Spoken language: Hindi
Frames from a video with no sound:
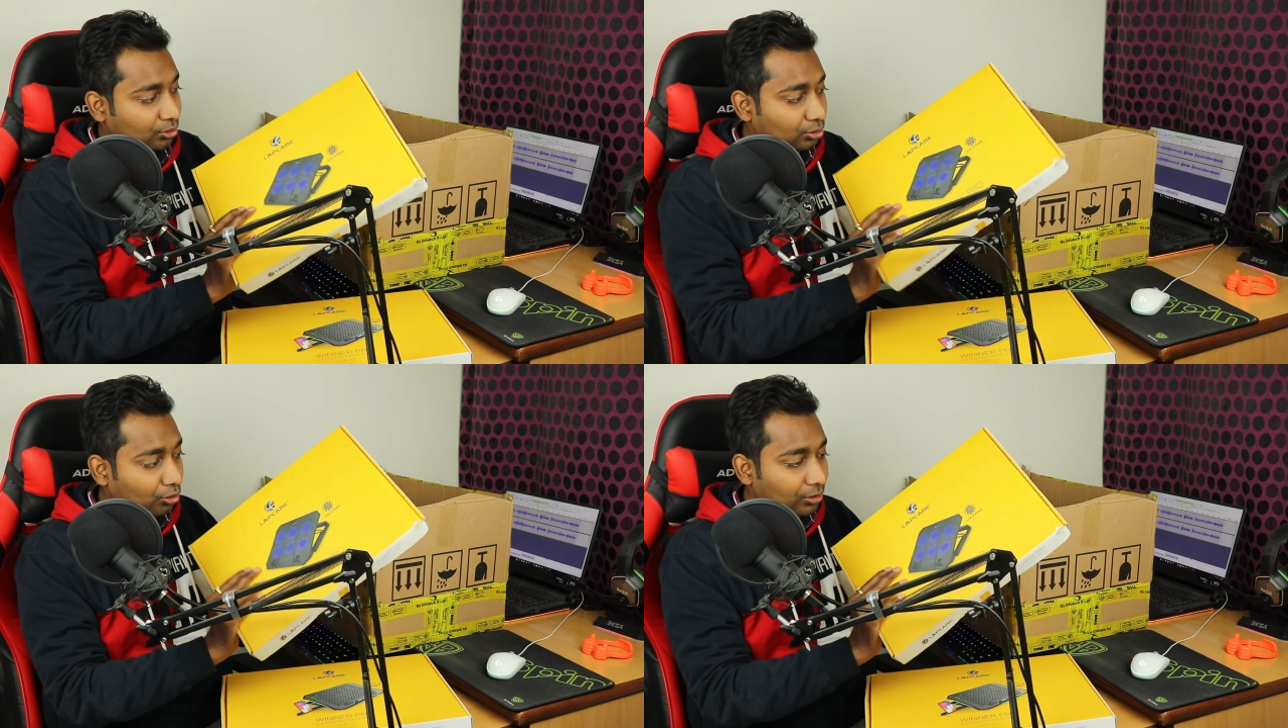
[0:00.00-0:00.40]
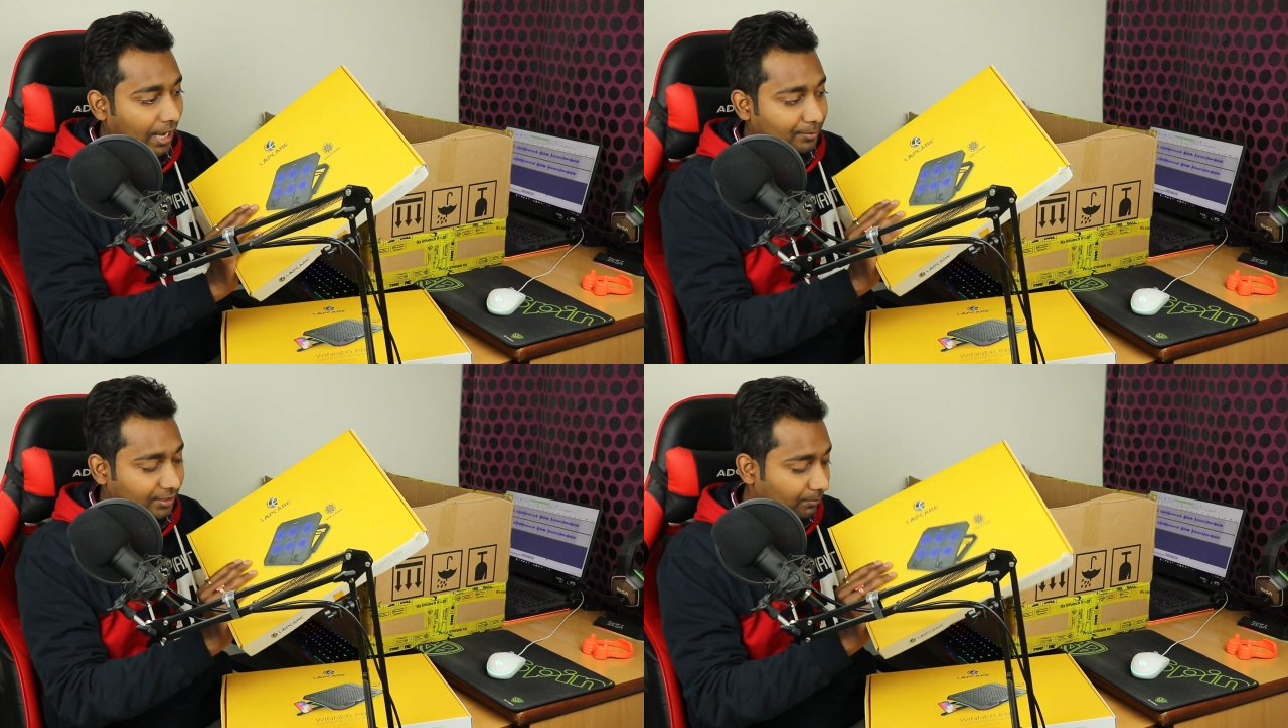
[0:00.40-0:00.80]
तो दो
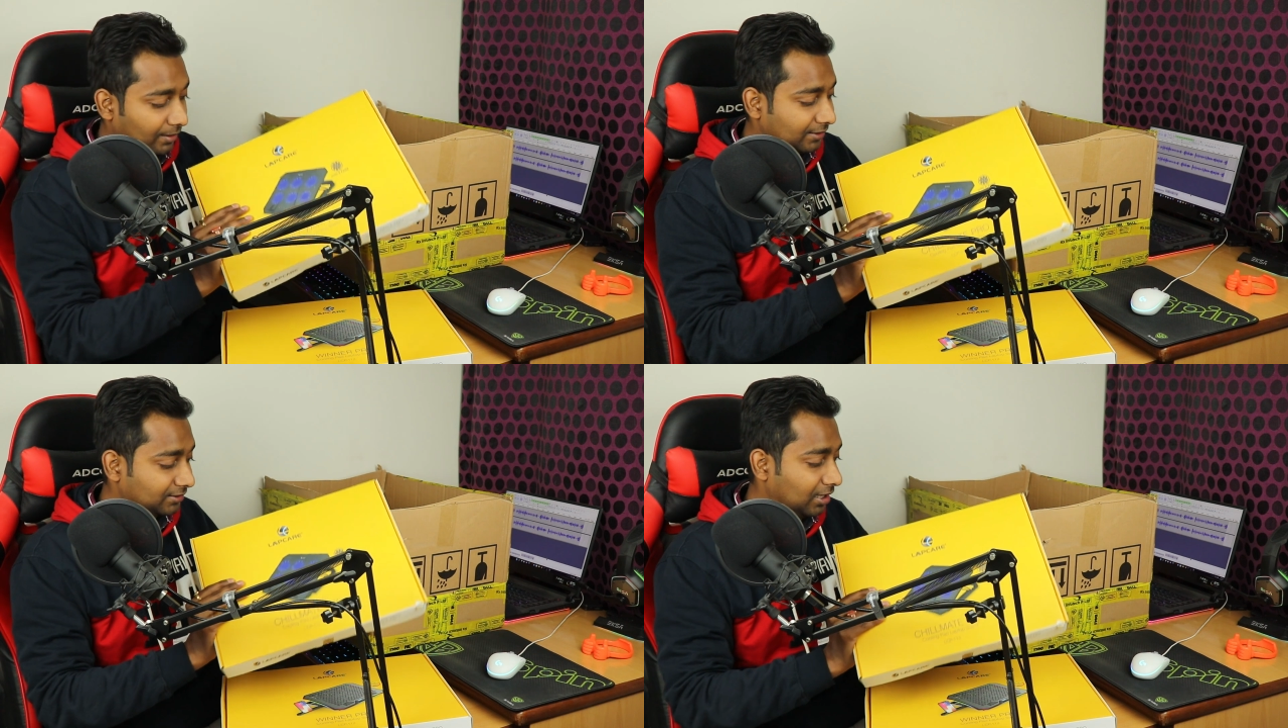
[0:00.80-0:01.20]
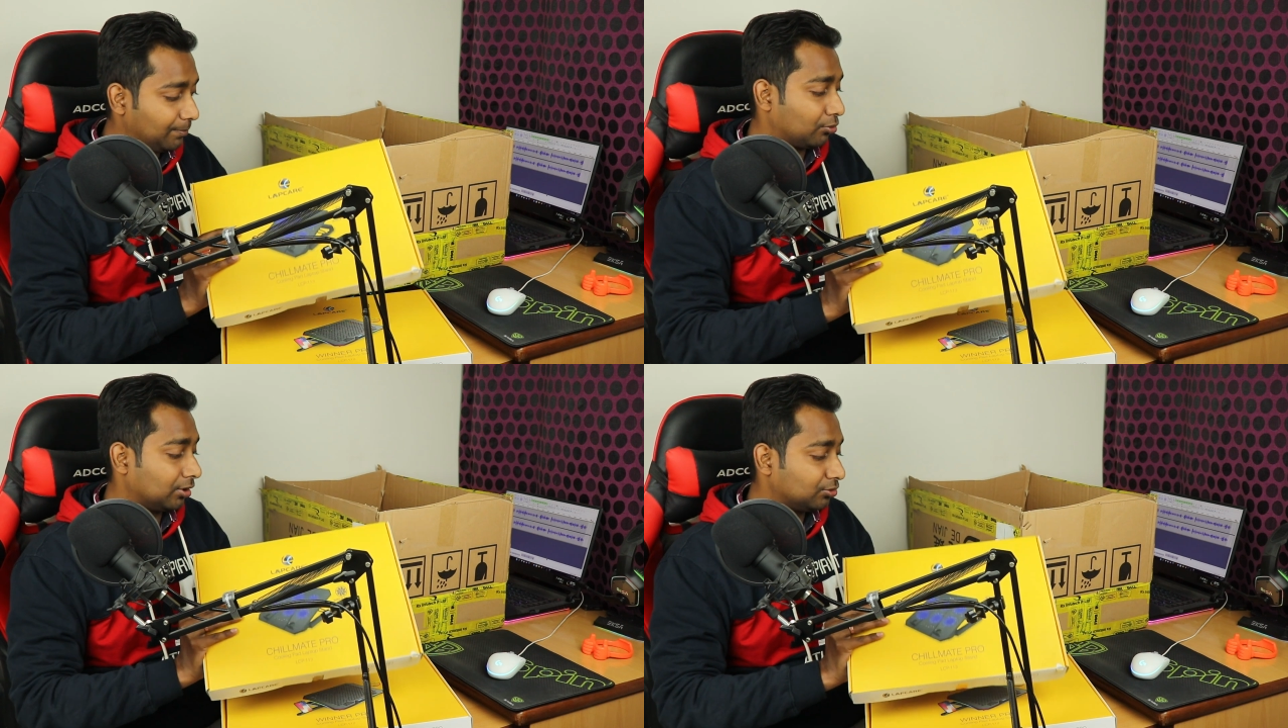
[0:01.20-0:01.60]
लैप केयर ब्रांड्स
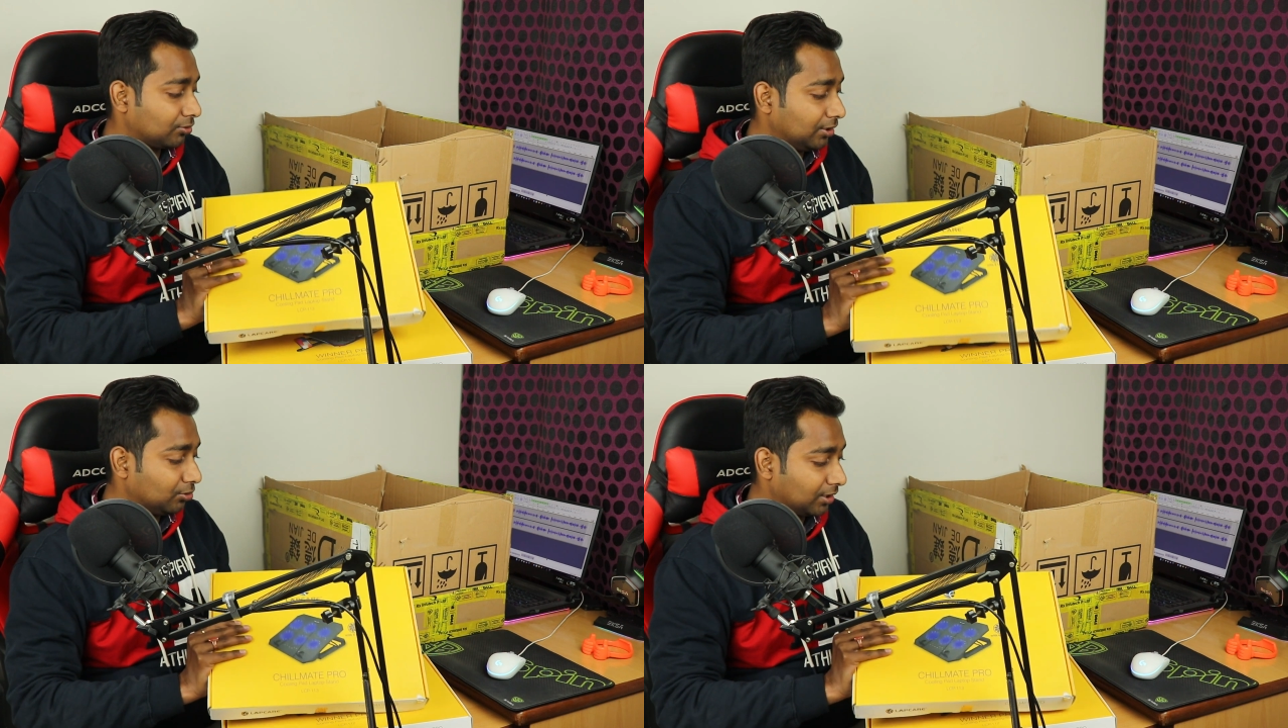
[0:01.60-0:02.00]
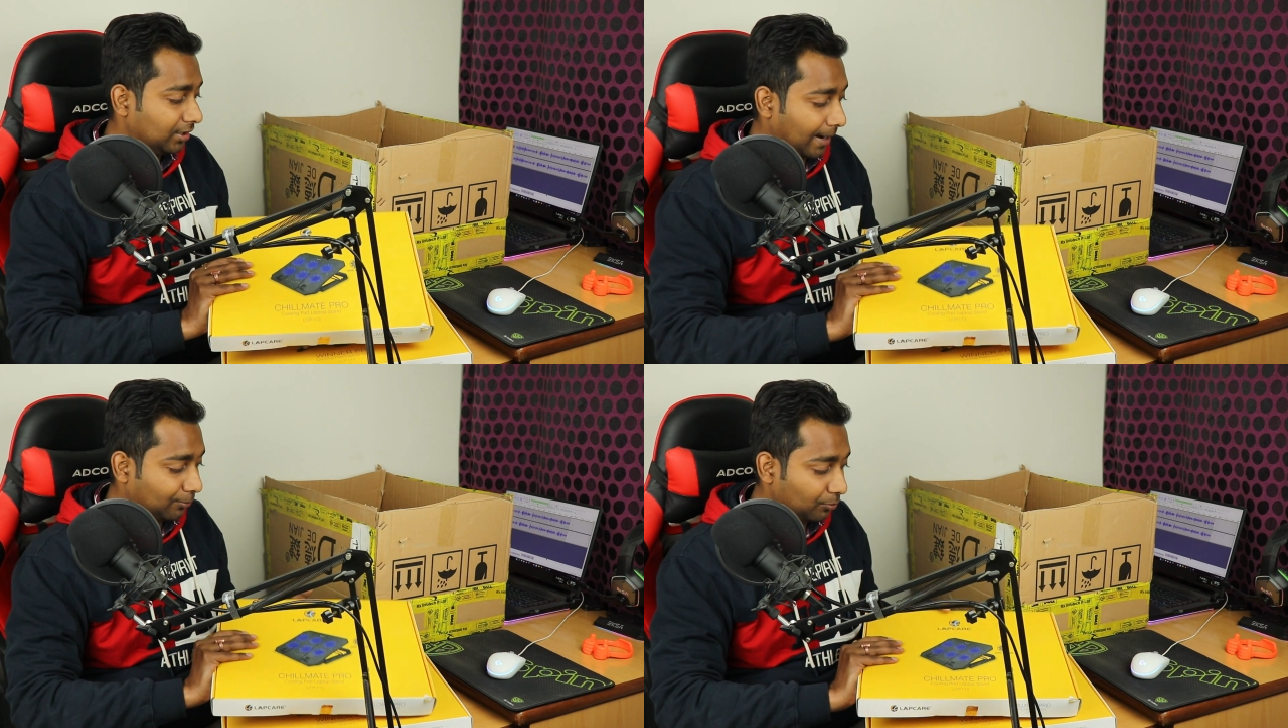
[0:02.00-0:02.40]
की प्रोडक्ट्स हो गए जो
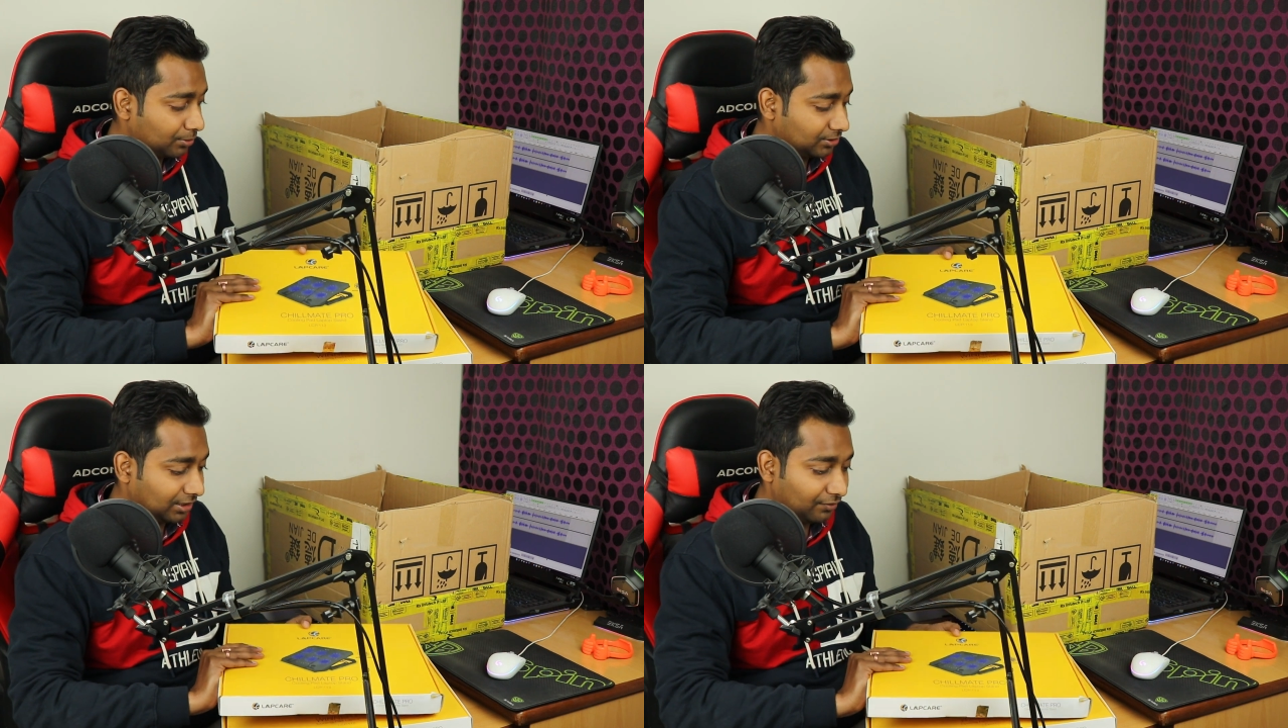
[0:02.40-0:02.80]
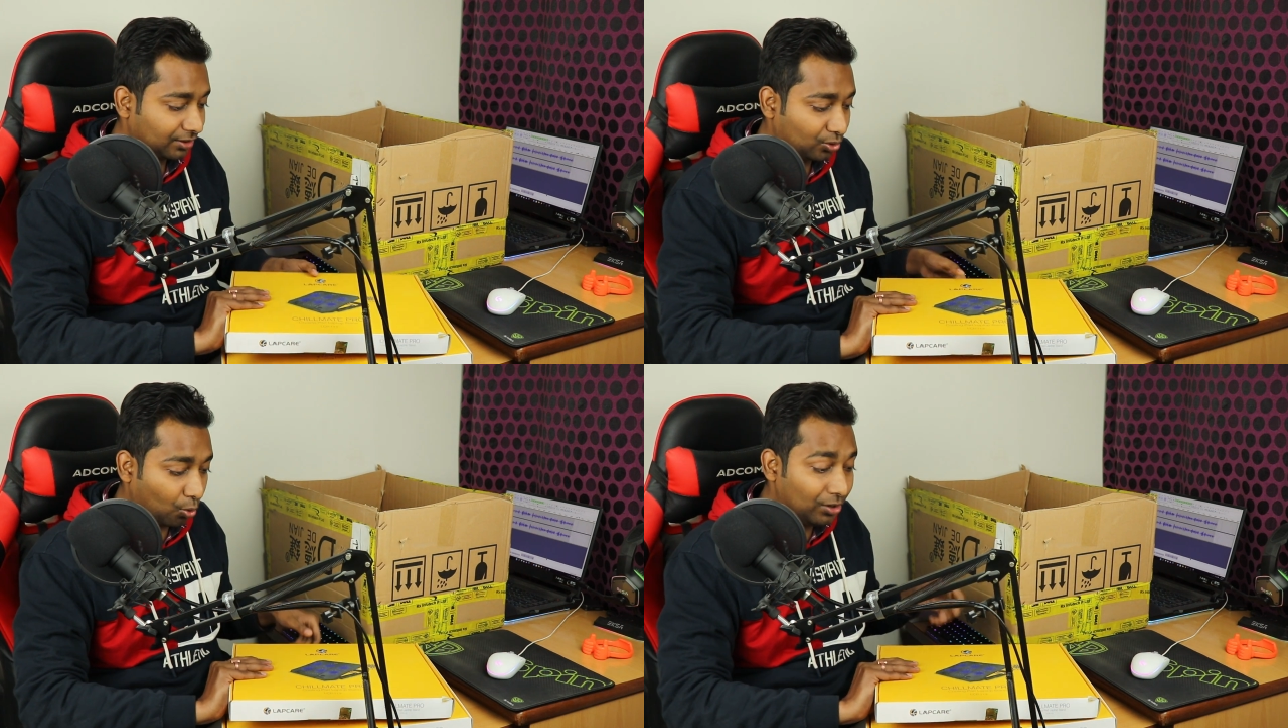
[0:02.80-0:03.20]
कि लैपटॉप स्टैंड
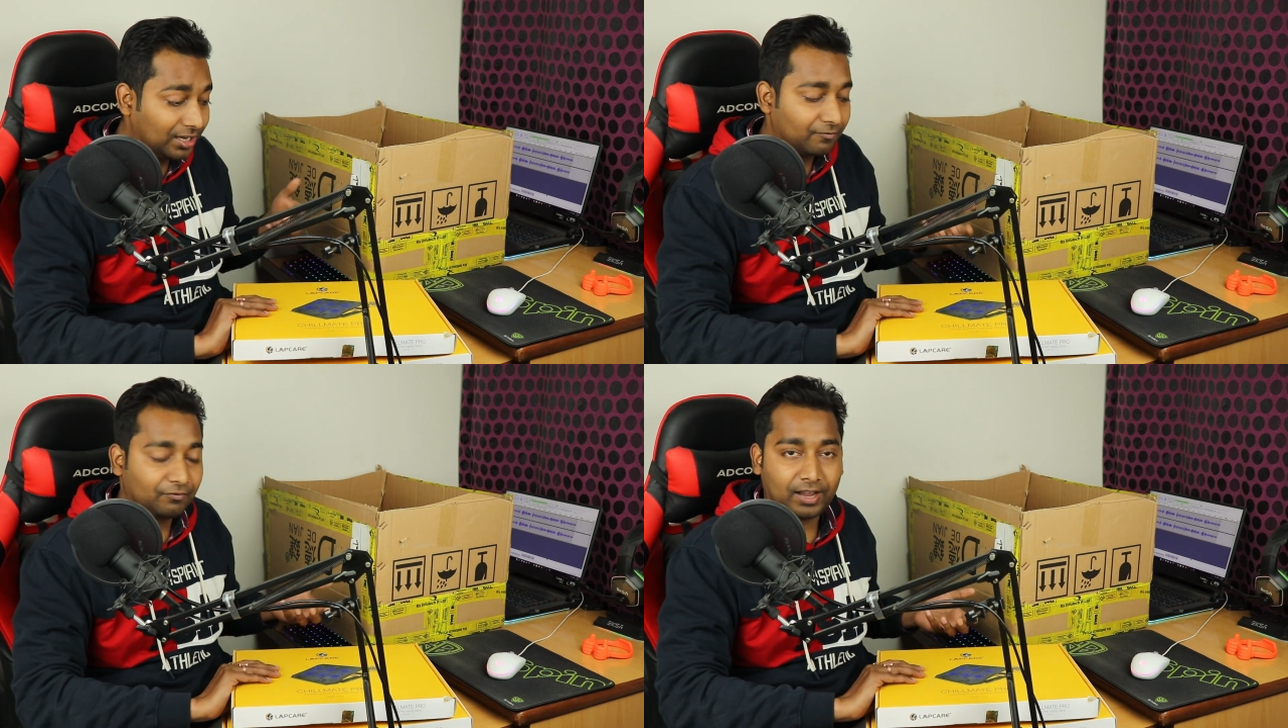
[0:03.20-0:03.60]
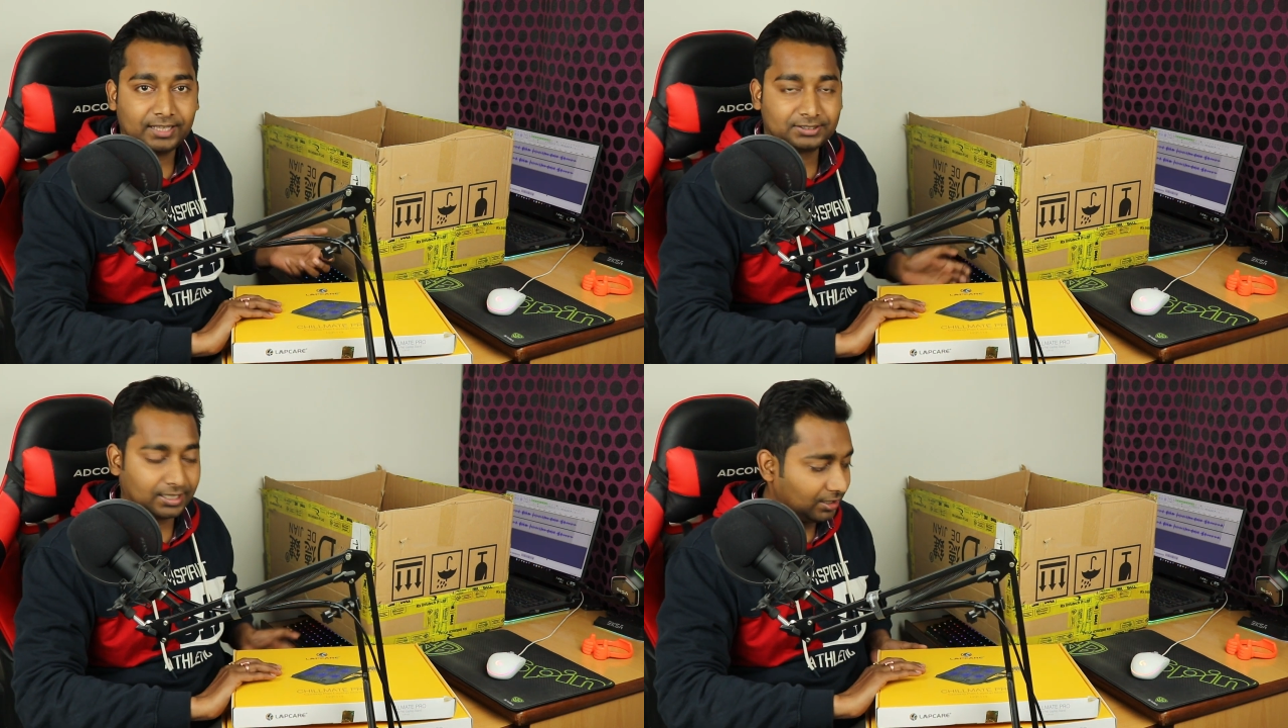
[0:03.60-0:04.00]
विद कूलिंग
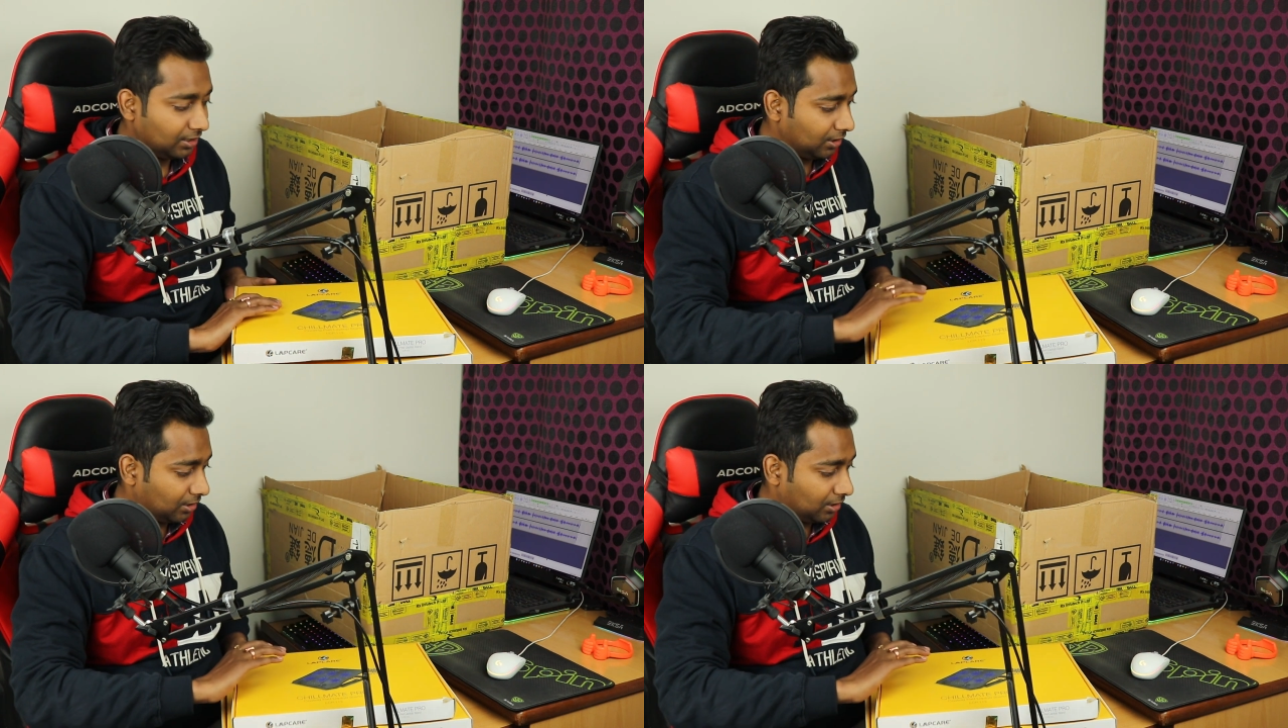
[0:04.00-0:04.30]
फैंस हैं